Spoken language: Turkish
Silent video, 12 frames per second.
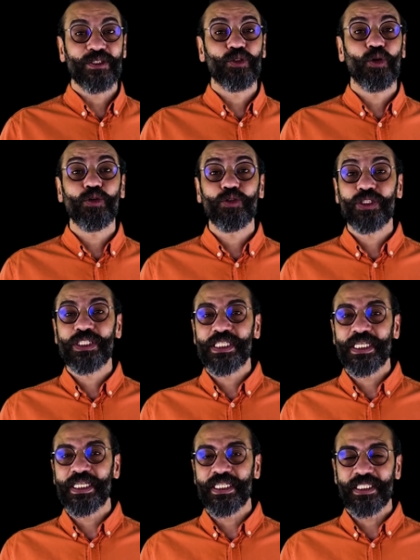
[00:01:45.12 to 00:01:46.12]
Sözcük
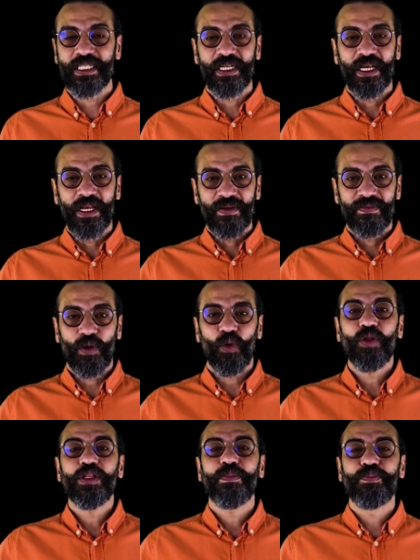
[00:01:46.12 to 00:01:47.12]
sihirdir. Ve
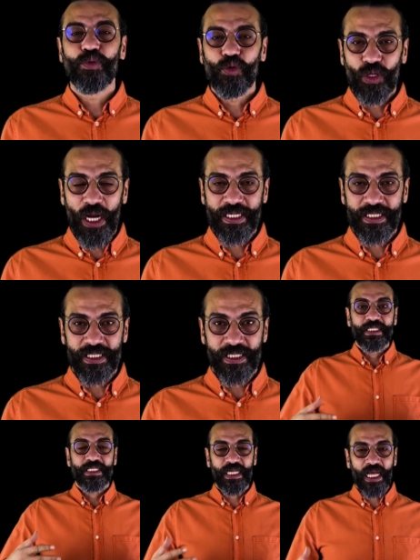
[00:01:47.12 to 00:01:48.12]
onunla büyülersin.
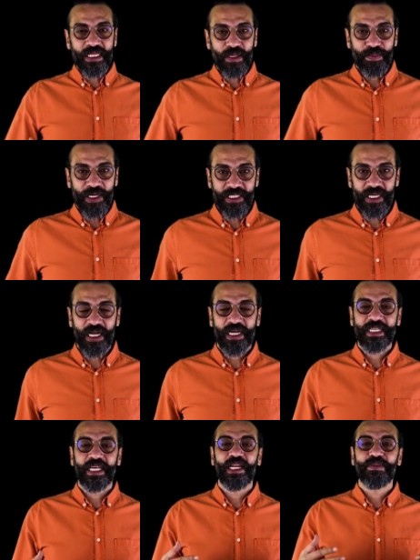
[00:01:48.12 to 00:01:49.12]
Sen de
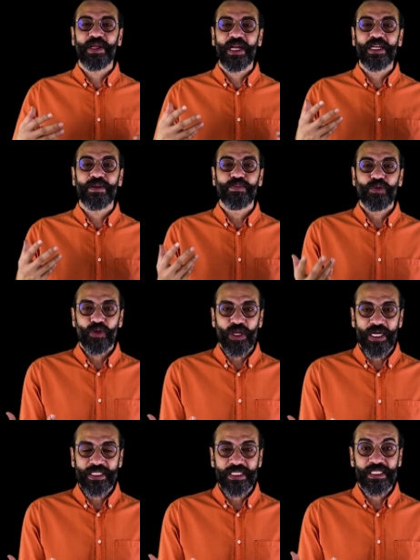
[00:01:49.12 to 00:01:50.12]
başkalarının kelimeleriyle
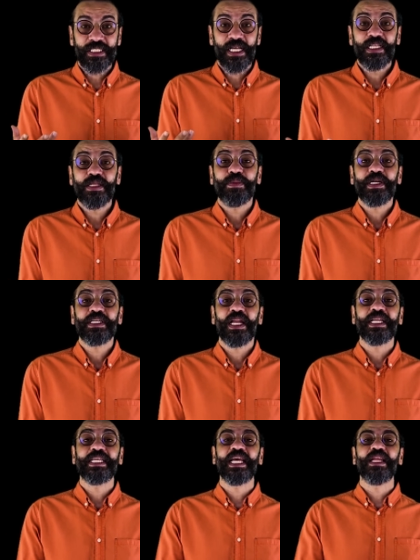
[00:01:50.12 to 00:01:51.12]
büyülersin. Sen de
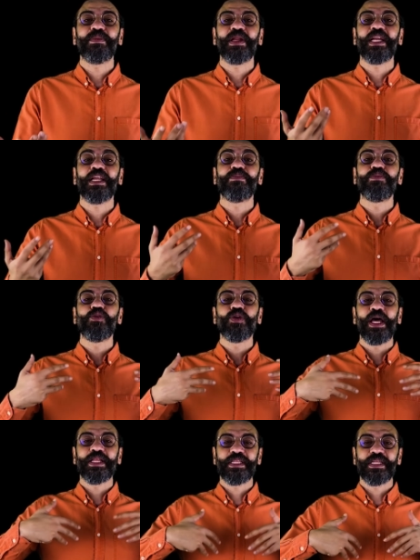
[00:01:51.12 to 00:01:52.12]
başkalarının kelimeleriyle
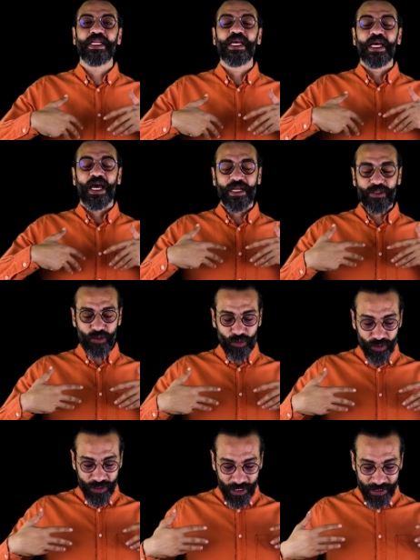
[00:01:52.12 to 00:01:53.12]
büyülendin. Hani
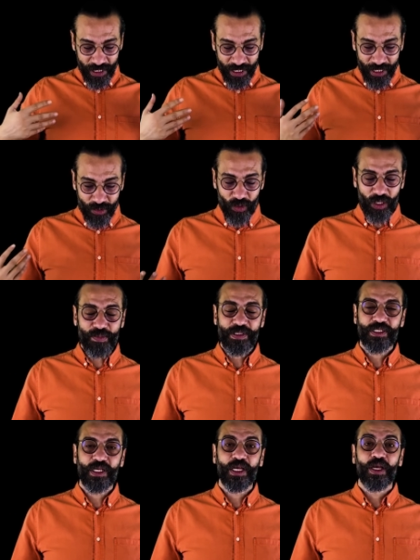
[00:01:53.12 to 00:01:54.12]
çocukken sana ne
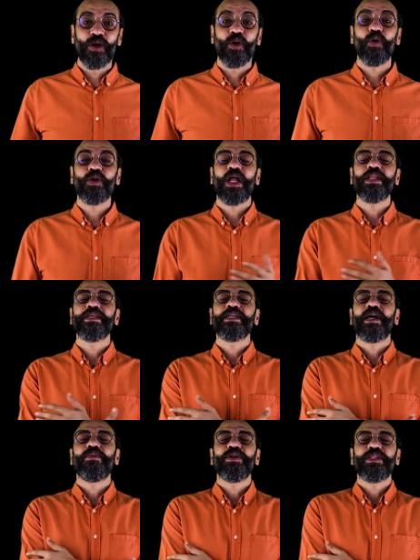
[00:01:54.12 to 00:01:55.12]
söylemişse onu aldın,
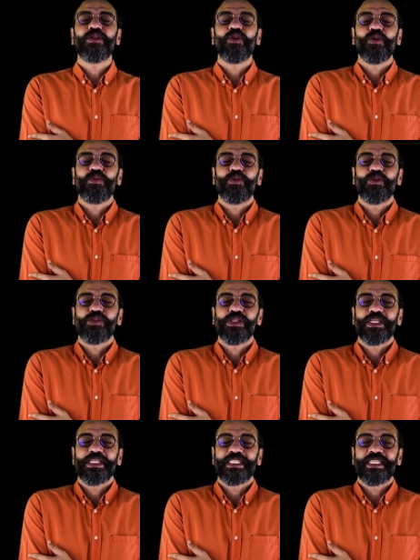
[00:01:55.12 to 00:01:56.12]
kabul ettin, onun büyüsüne
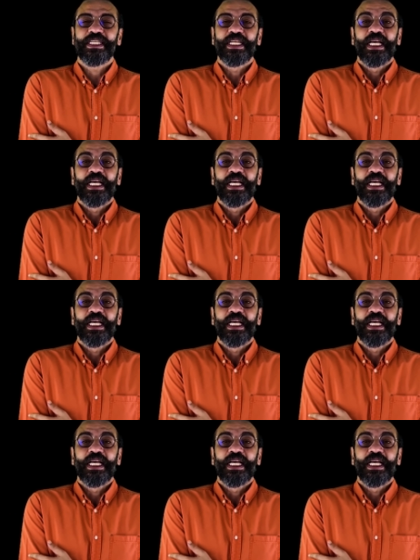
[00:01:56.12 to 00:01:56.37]
girdin.